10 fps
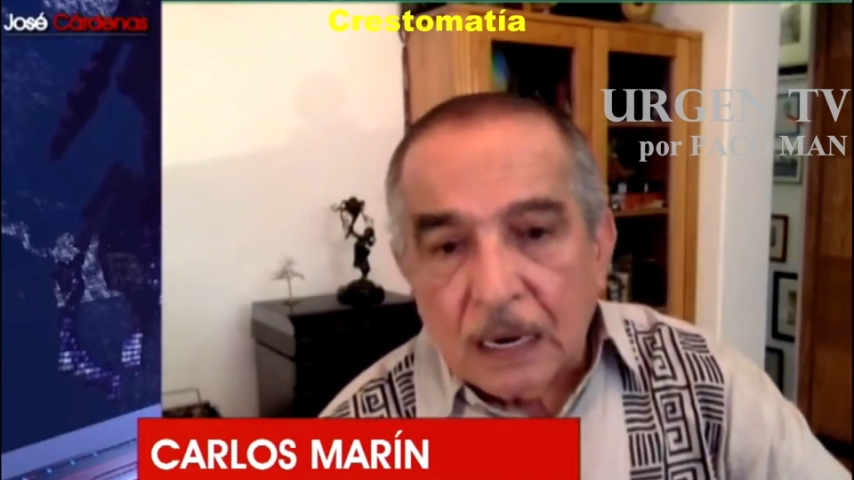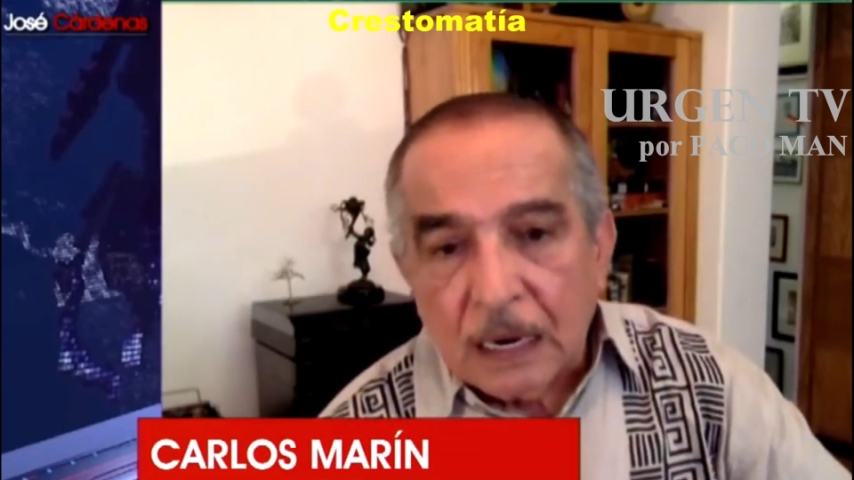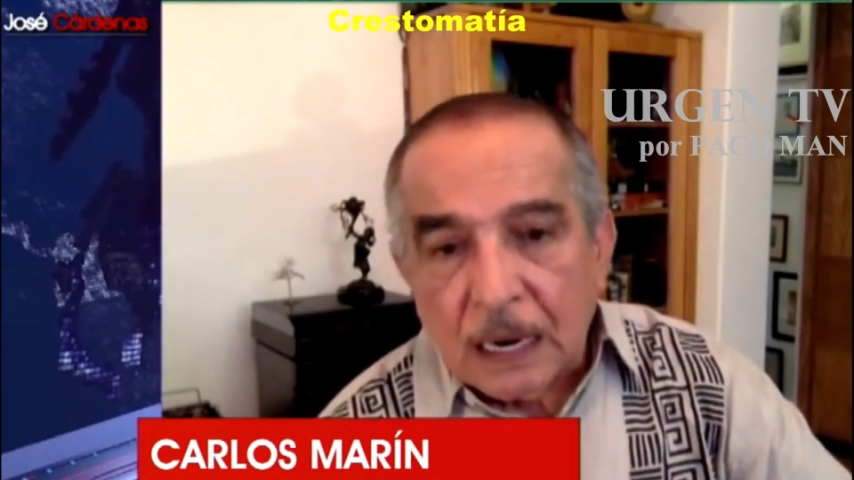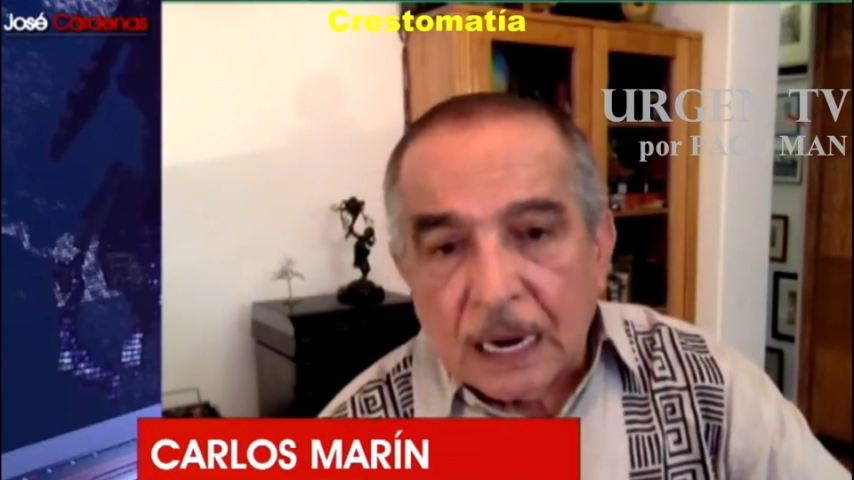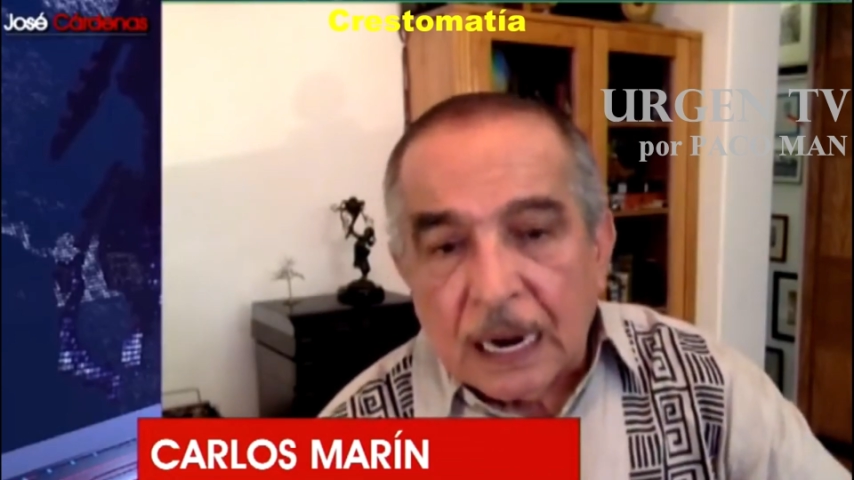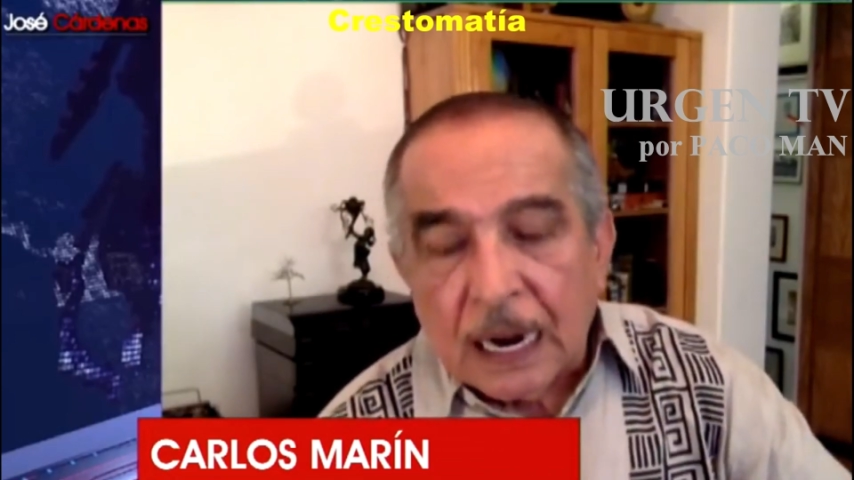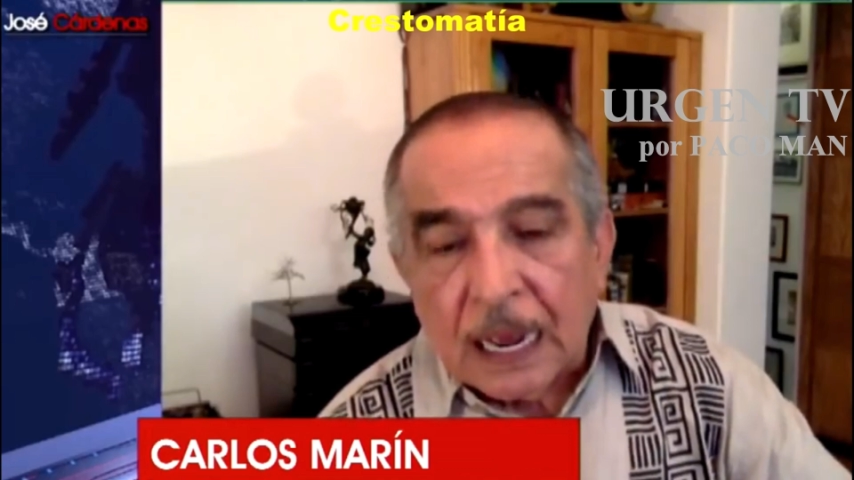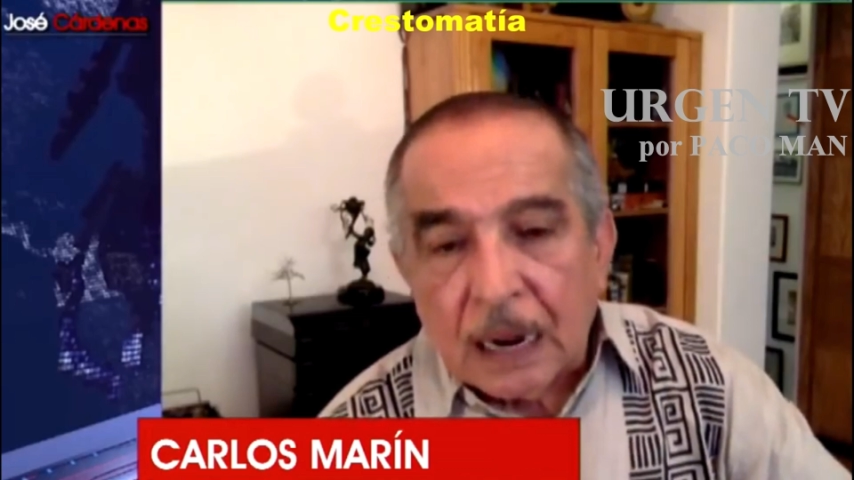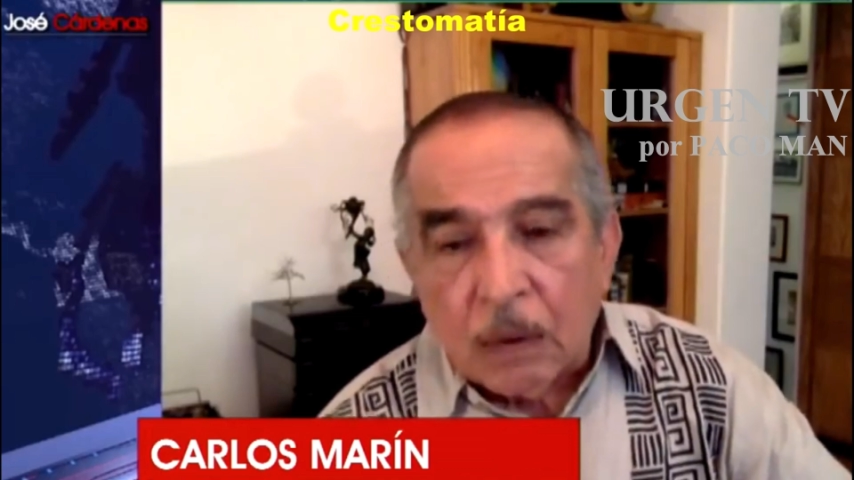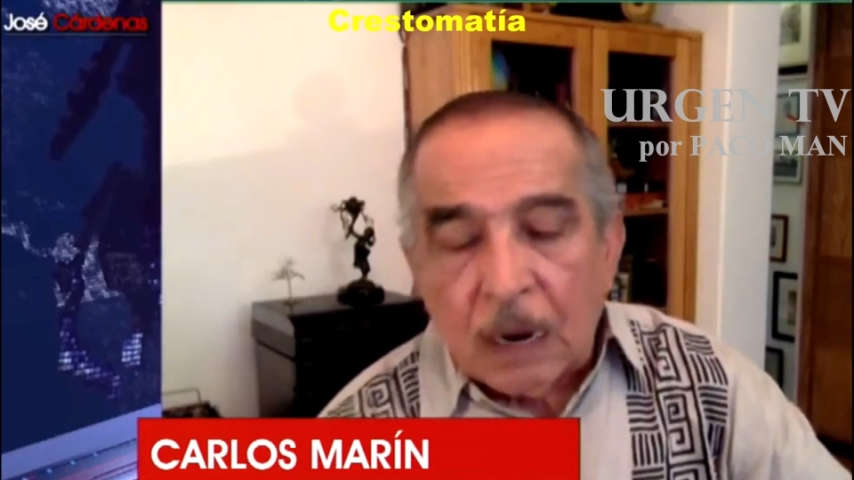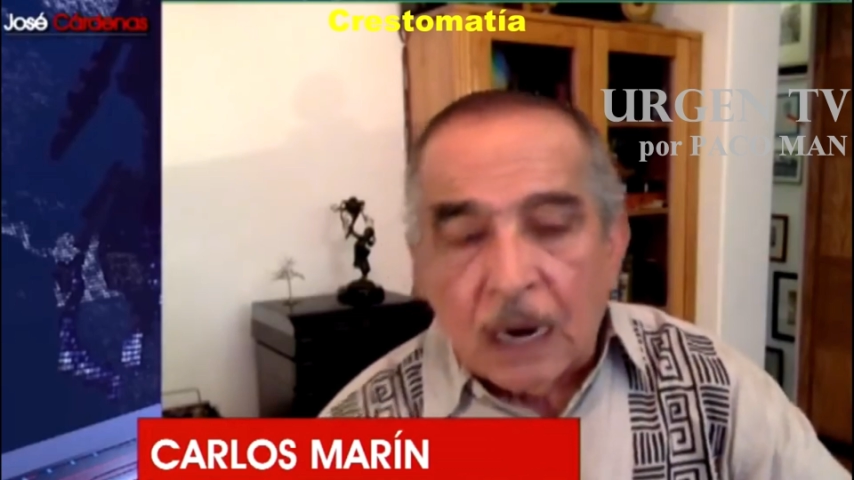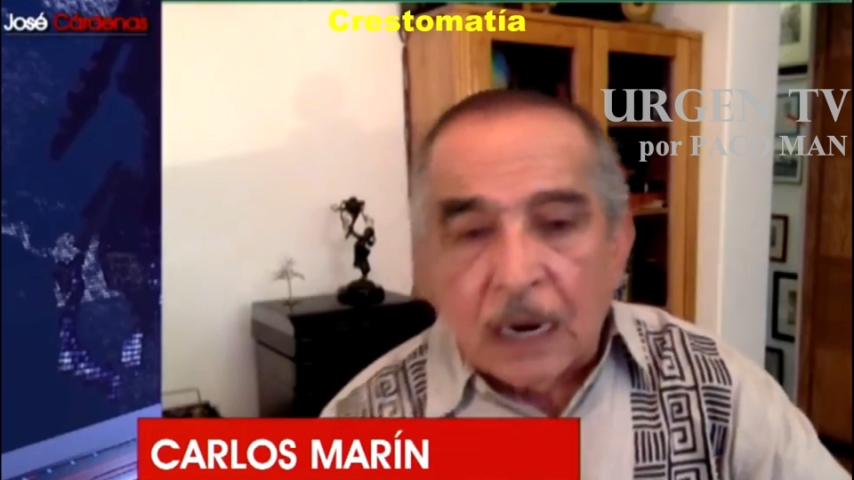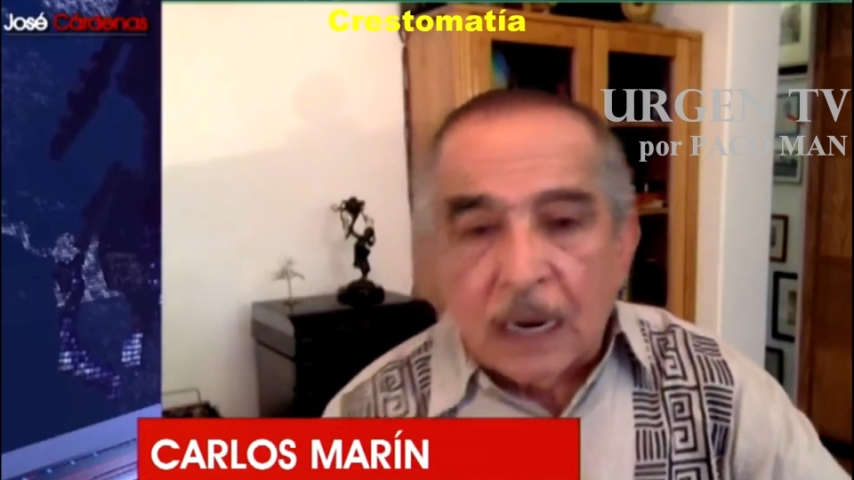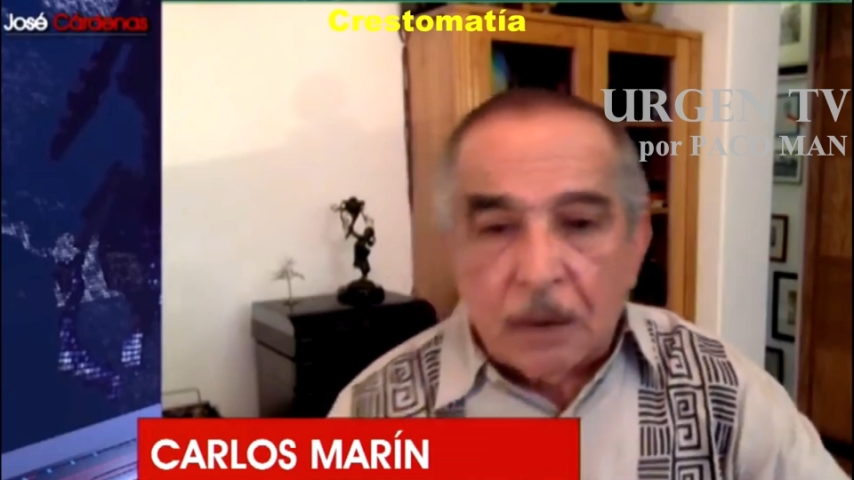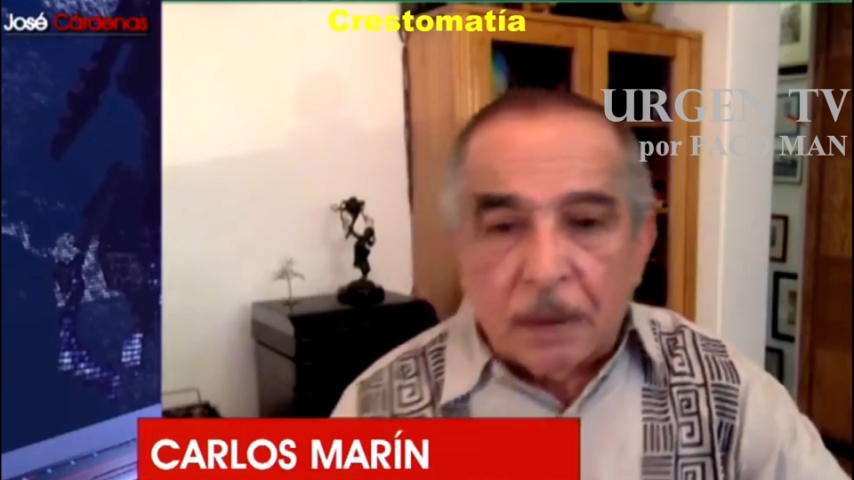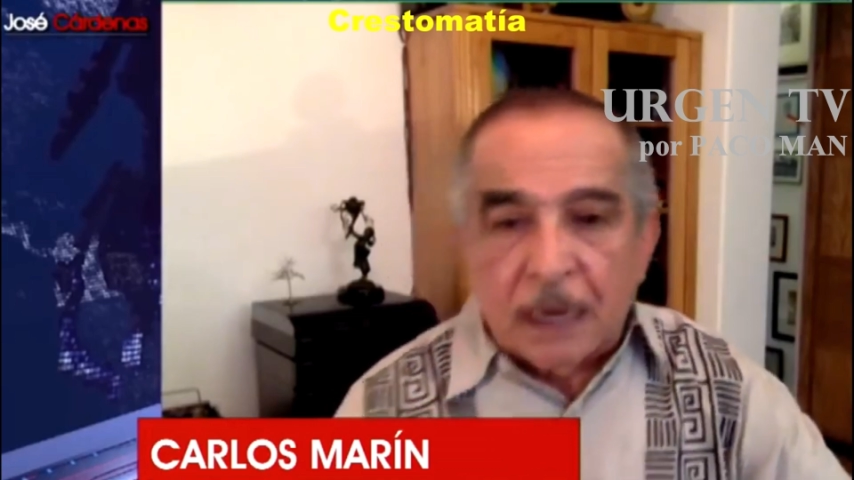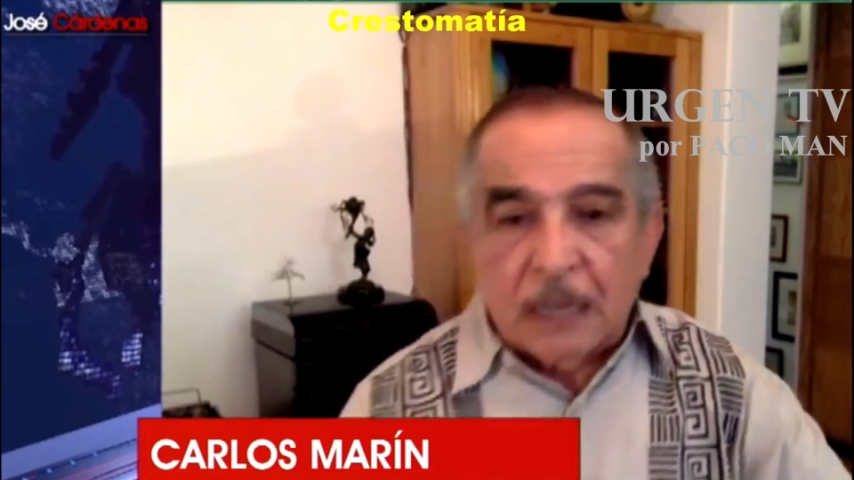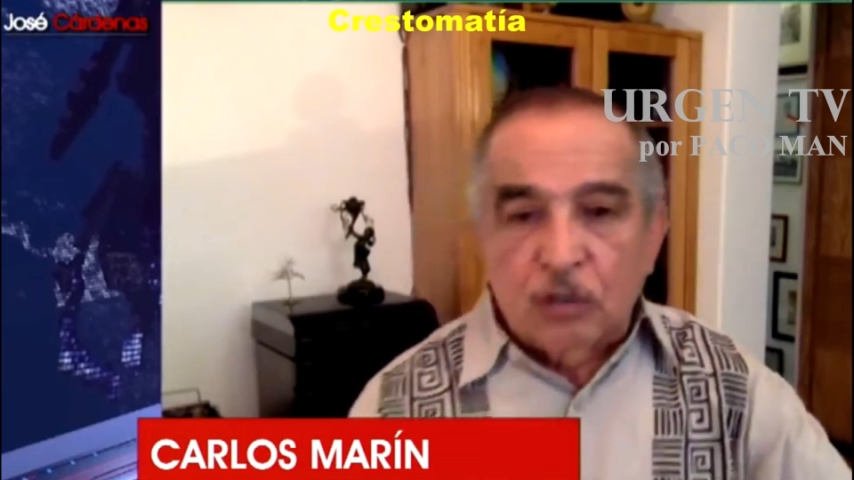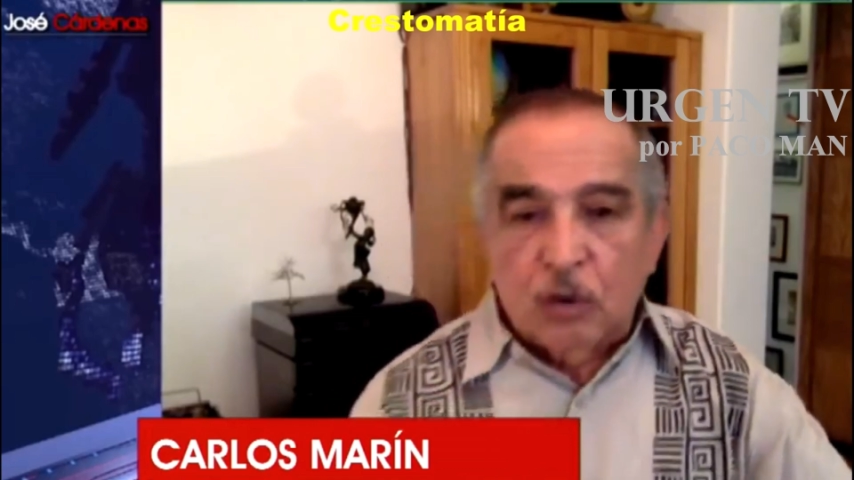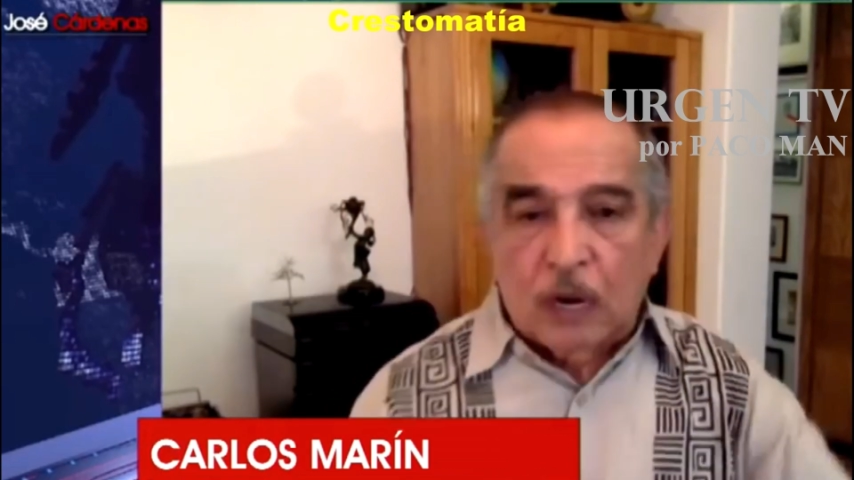Nicaragua y
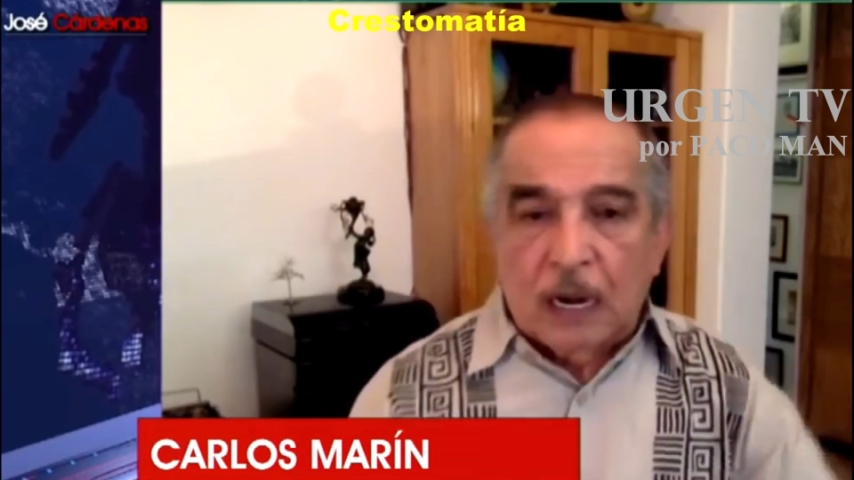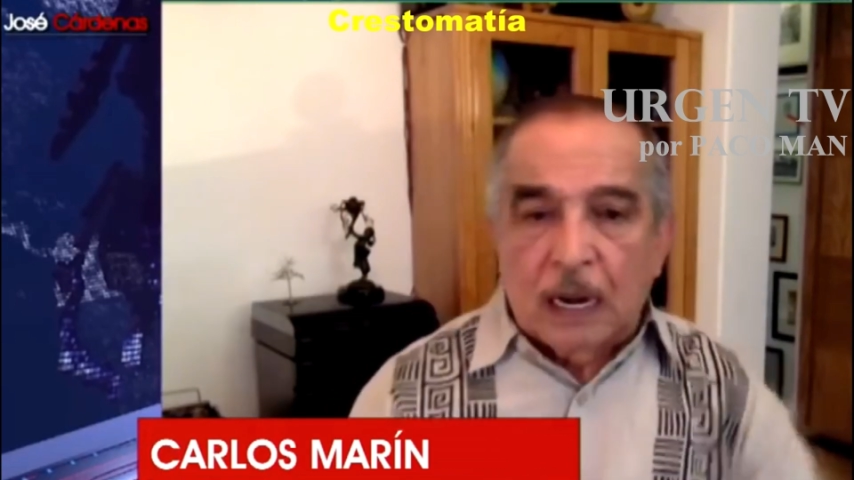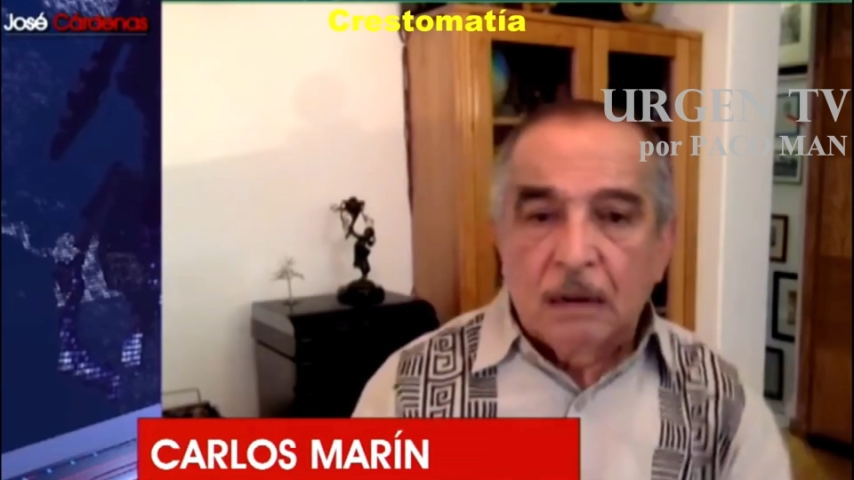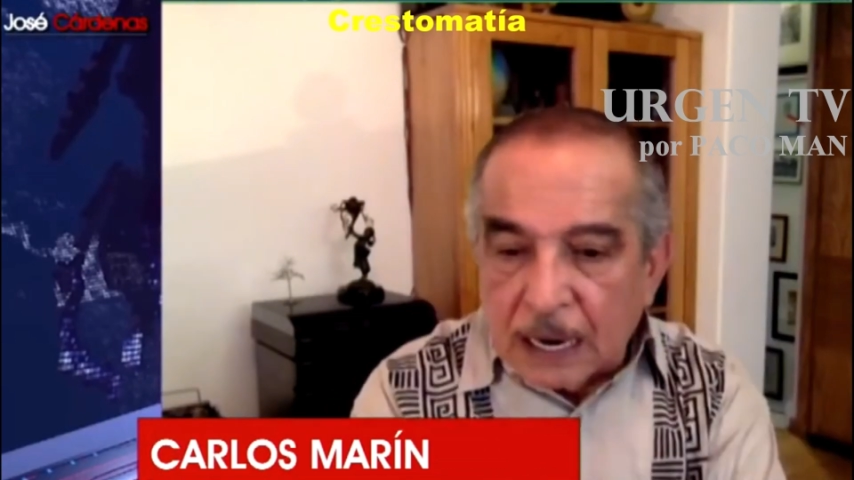Venezuela.